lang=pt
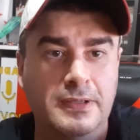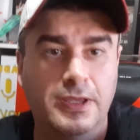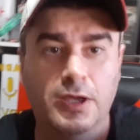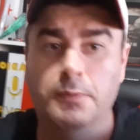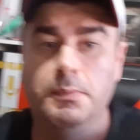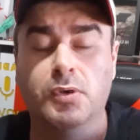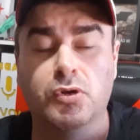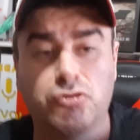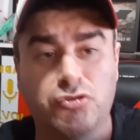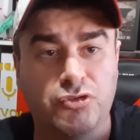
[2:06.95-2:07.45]
É
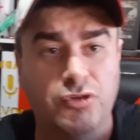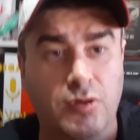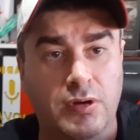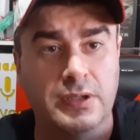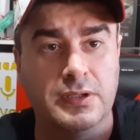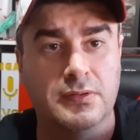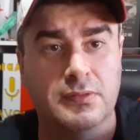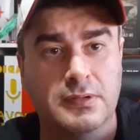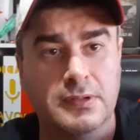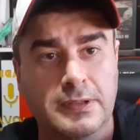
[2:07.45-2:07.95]
o meu
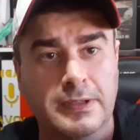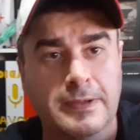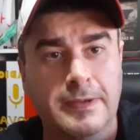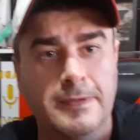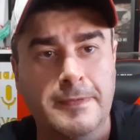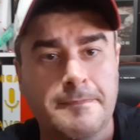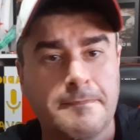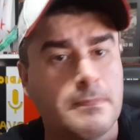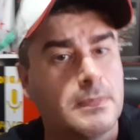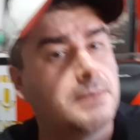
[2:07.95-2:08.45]
sonho.
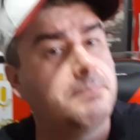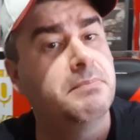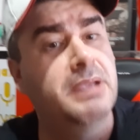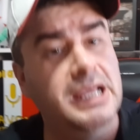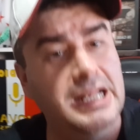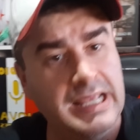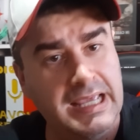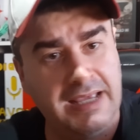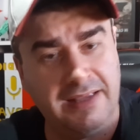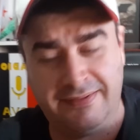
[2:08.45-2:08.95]

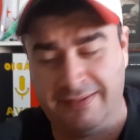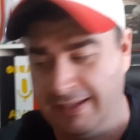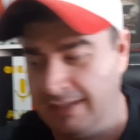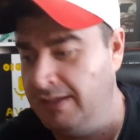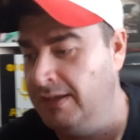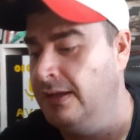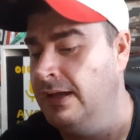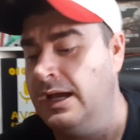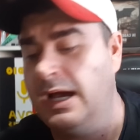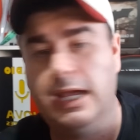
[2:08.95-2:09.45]

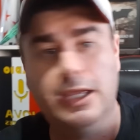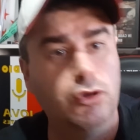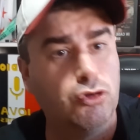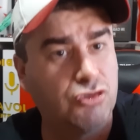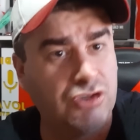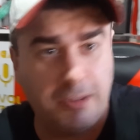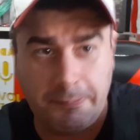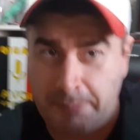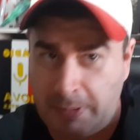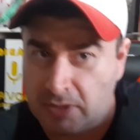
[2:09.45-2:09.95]
Beleza. Aí o
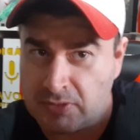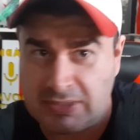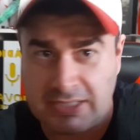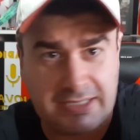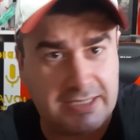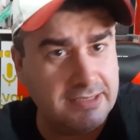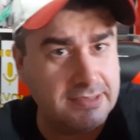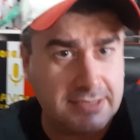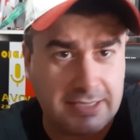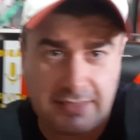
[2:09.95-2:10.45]
São Paulo tem
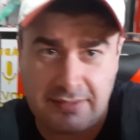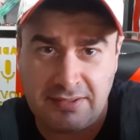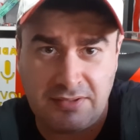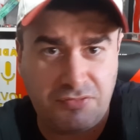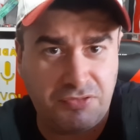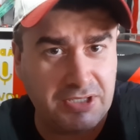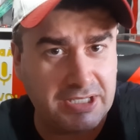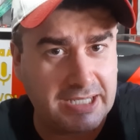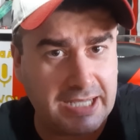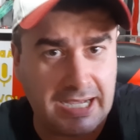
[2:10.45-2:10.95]
que
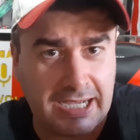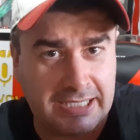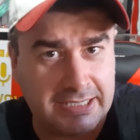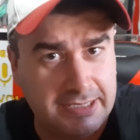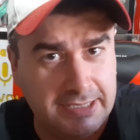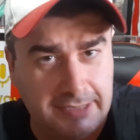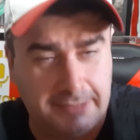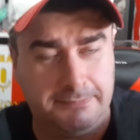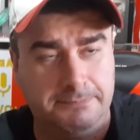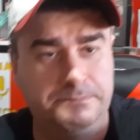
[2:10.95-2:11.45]
intensificar
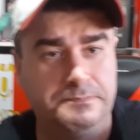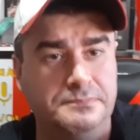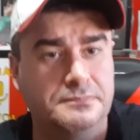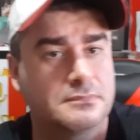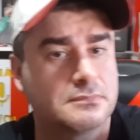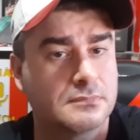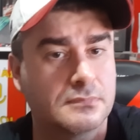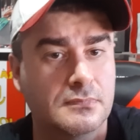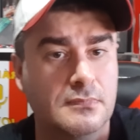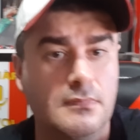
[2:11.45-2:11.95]
aí
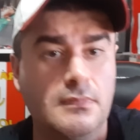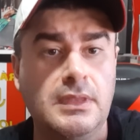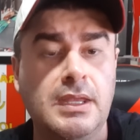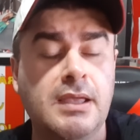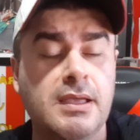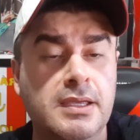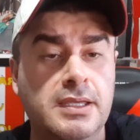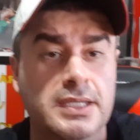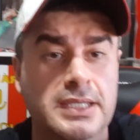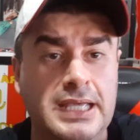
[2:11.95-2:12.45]

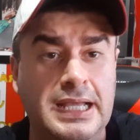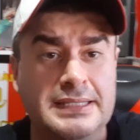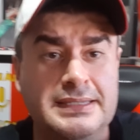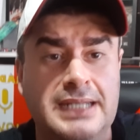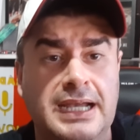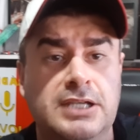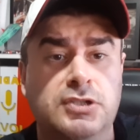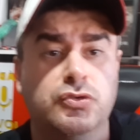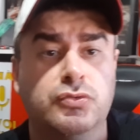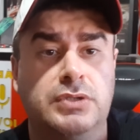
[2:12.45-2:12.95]
e ir
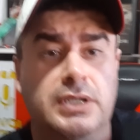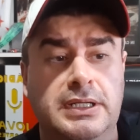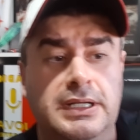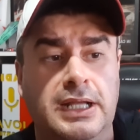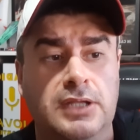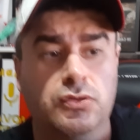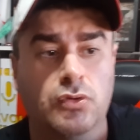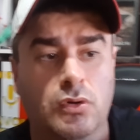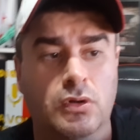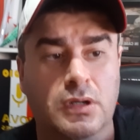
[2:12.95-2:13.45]
atrás de um
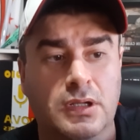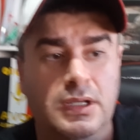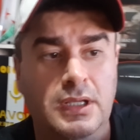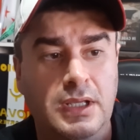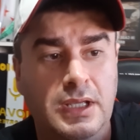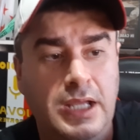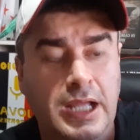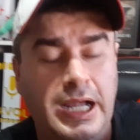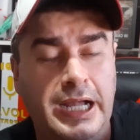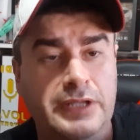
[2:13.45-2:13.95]
treinador.
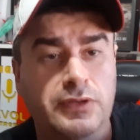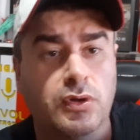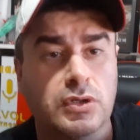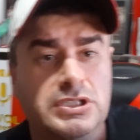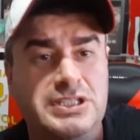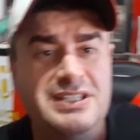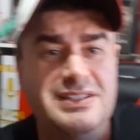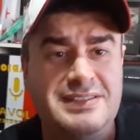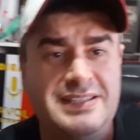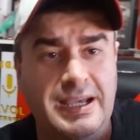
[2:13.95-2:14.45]
A
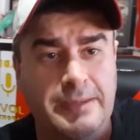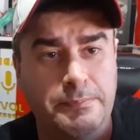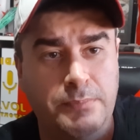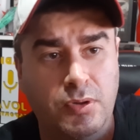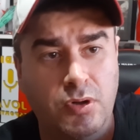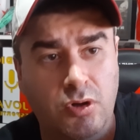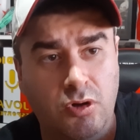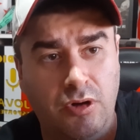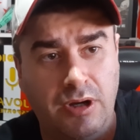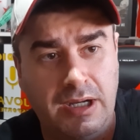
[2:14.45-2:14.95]
notícia
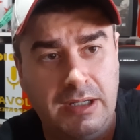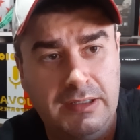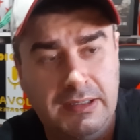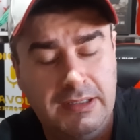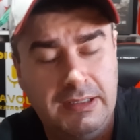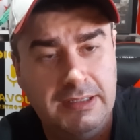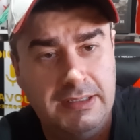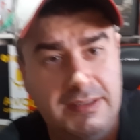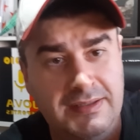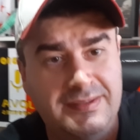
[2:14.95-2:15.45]
boa
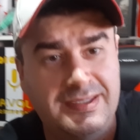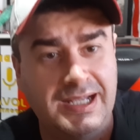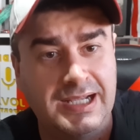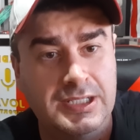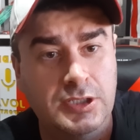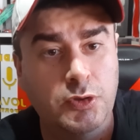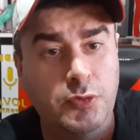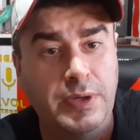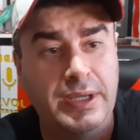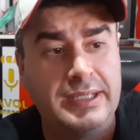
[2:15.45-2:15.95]
que
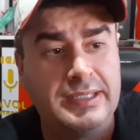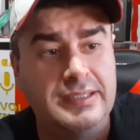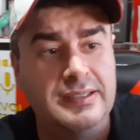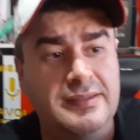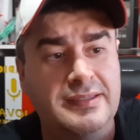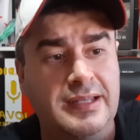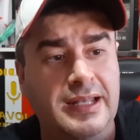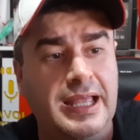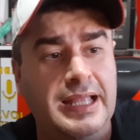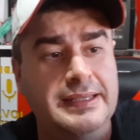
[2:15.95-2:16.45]
saiu é
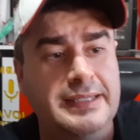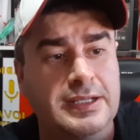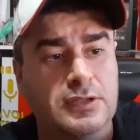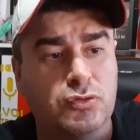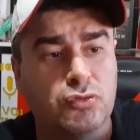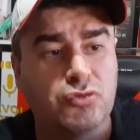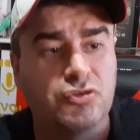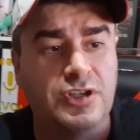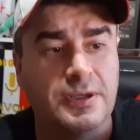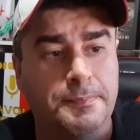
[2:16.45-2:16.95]
que lá dentro
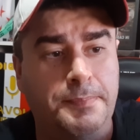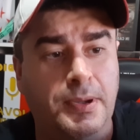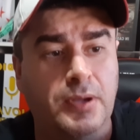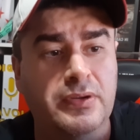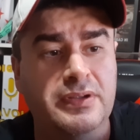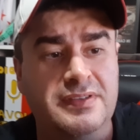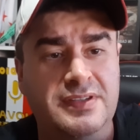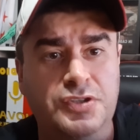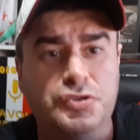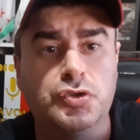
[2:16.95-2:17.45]
do São Paulo
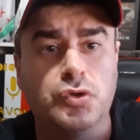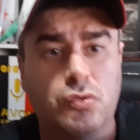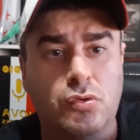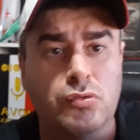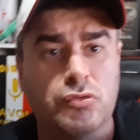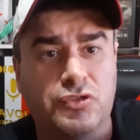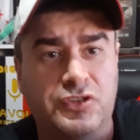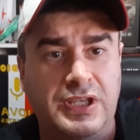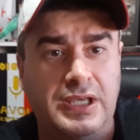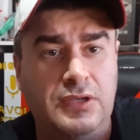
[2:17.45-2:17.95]
existe o
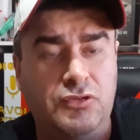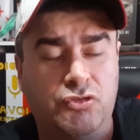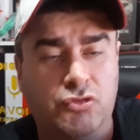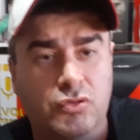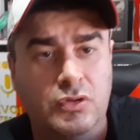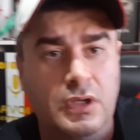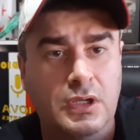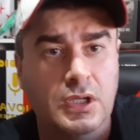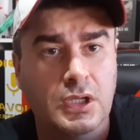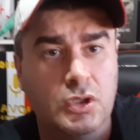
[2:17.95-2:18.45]

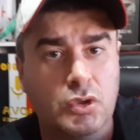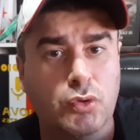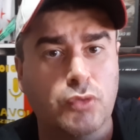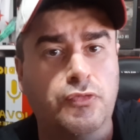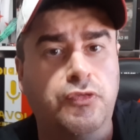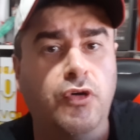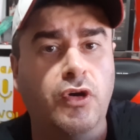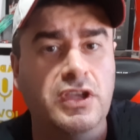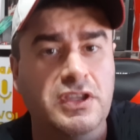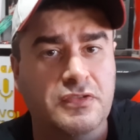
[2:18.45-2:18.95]
consenso que o
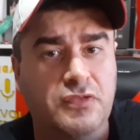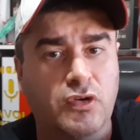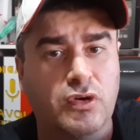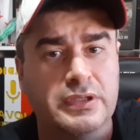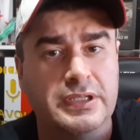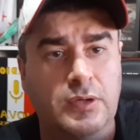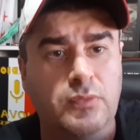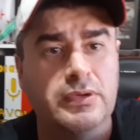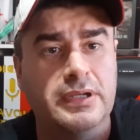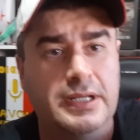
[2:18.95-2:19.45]

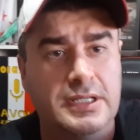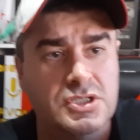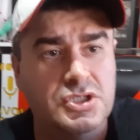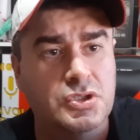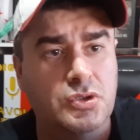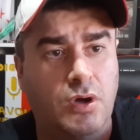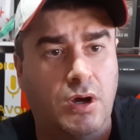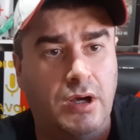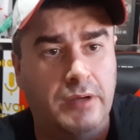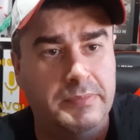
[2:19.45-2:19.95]
Voivoda é um grande
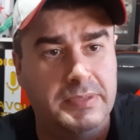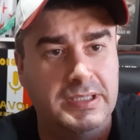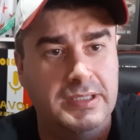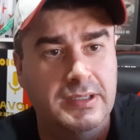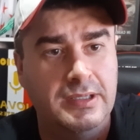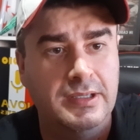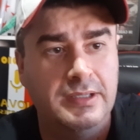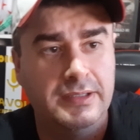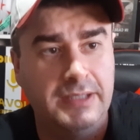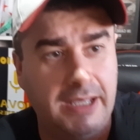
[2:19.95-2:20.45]
nome,
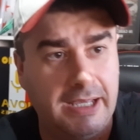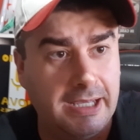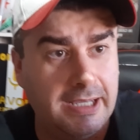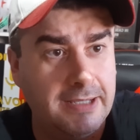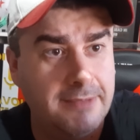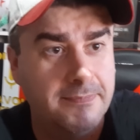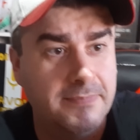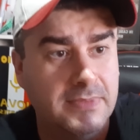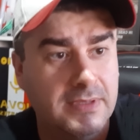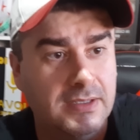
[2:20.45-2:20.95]

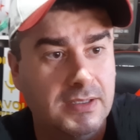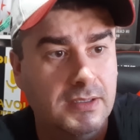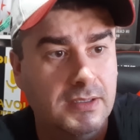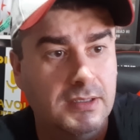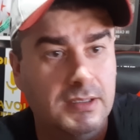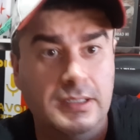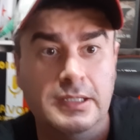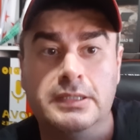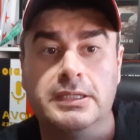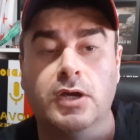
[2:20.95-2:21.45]
né?
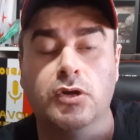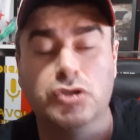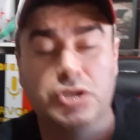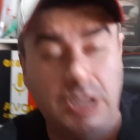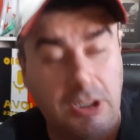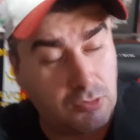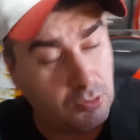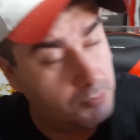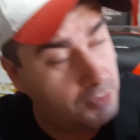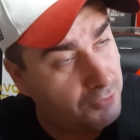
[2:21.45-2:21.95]
Então
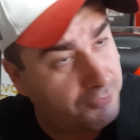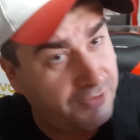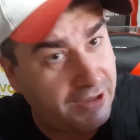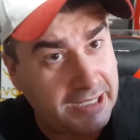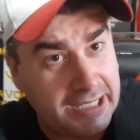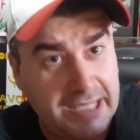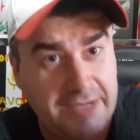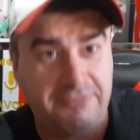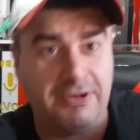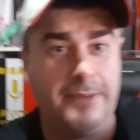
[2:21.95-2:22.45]
já como eu
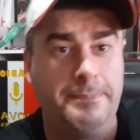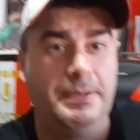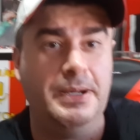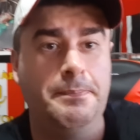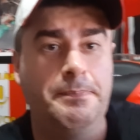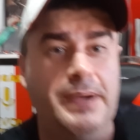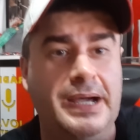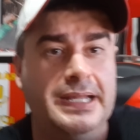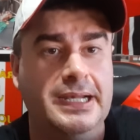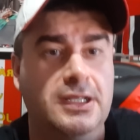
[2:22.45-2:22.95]
falei, vai
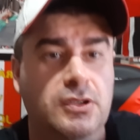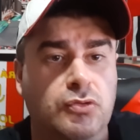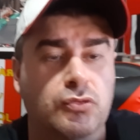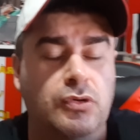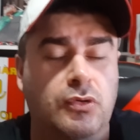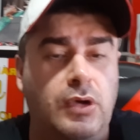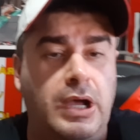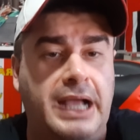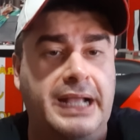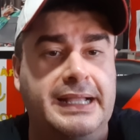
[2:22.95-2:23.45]

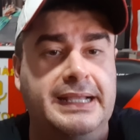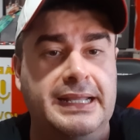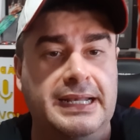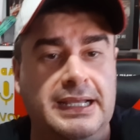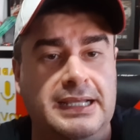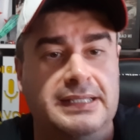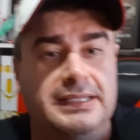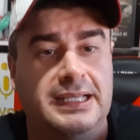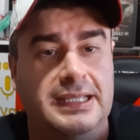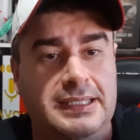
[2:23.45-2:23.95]
preparando a
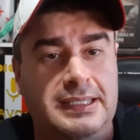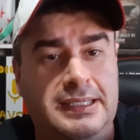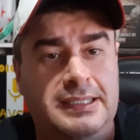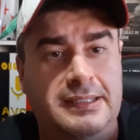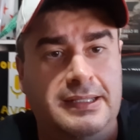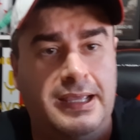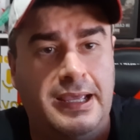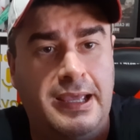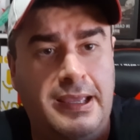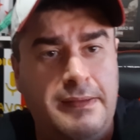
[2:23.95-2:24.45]
grana aí,
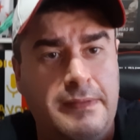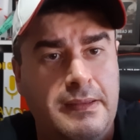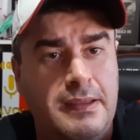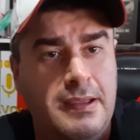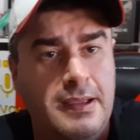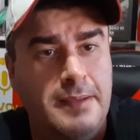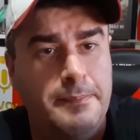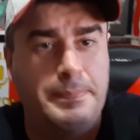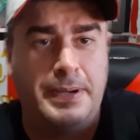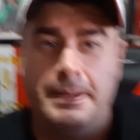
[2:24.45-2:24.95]
né?
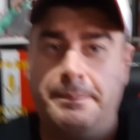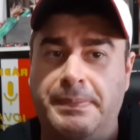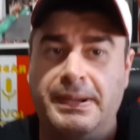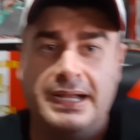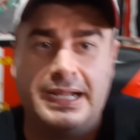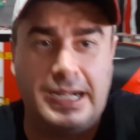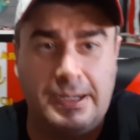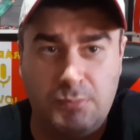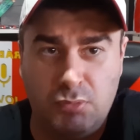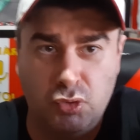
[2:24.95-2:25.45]
Para
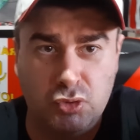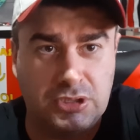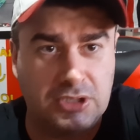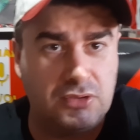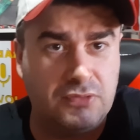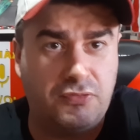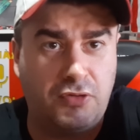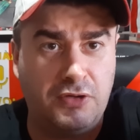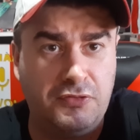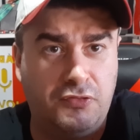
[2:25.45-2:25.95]
pagar a multa
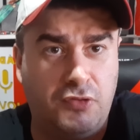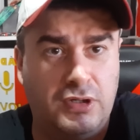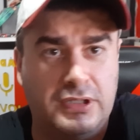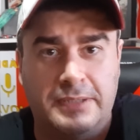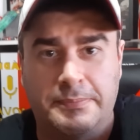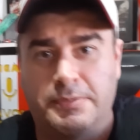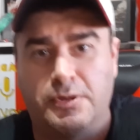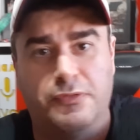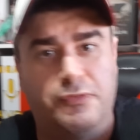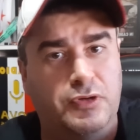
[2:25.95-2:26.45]
do Voivoda,
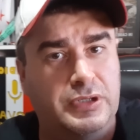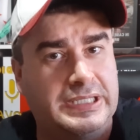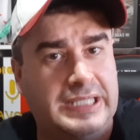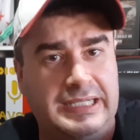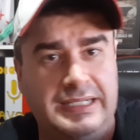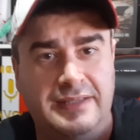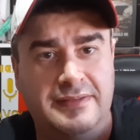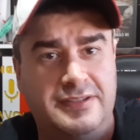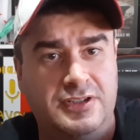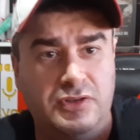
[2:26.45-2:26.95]
porque o
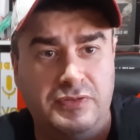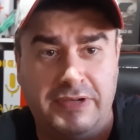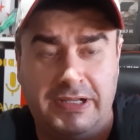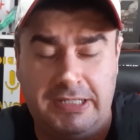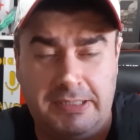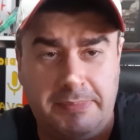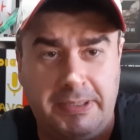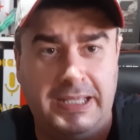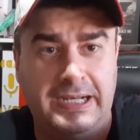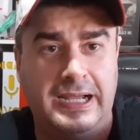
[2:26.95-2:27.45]
Fortaleza não vai
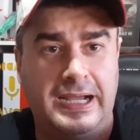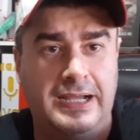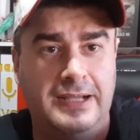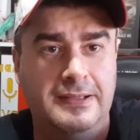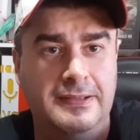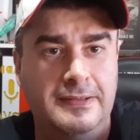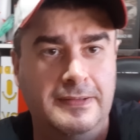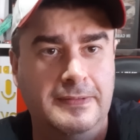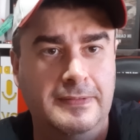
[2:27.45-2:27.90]
liberar.